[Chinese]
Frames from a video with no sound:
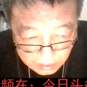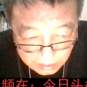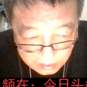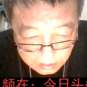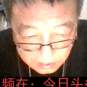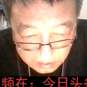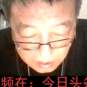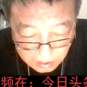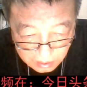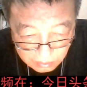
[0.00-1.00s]
只是今
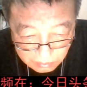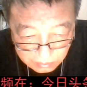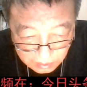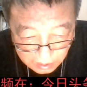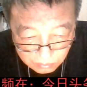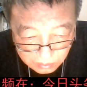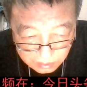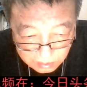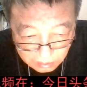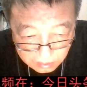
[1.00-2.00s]
天又有太多的
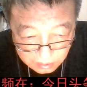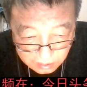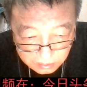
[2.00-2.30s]
巧合，